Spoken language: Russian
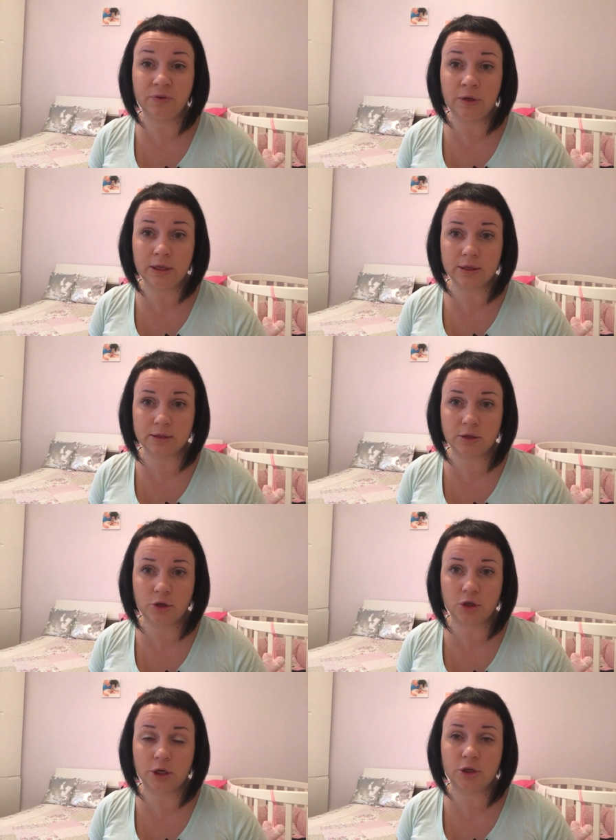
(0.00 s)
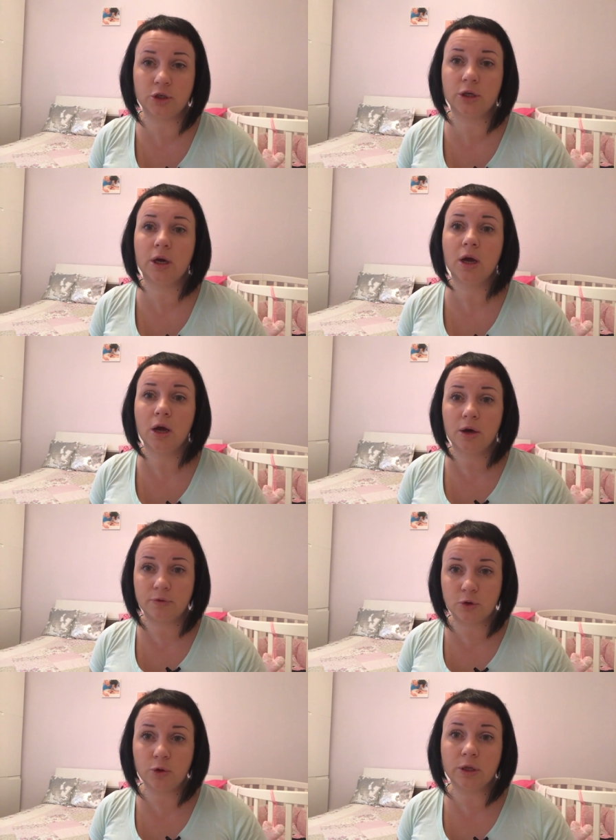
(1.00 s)
феиносодержащие,
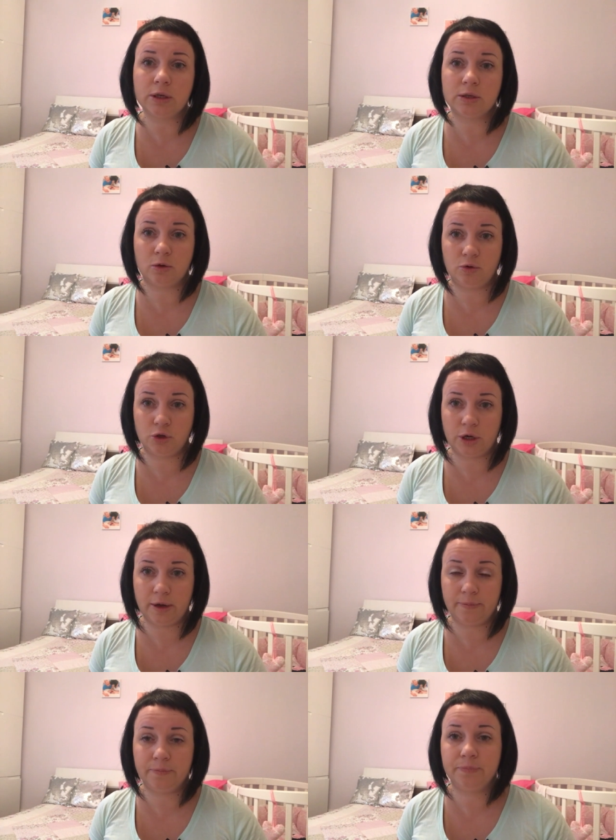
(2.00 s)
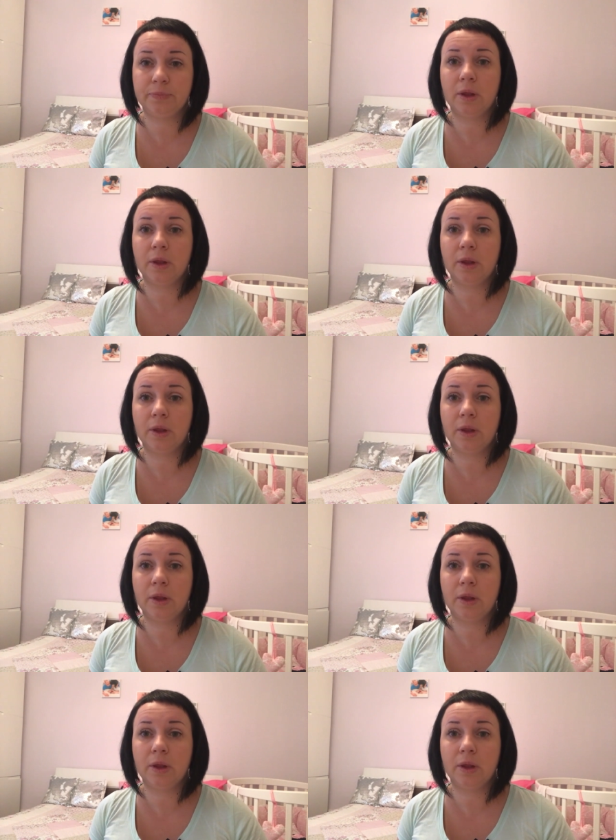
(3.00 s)
все это исключаем.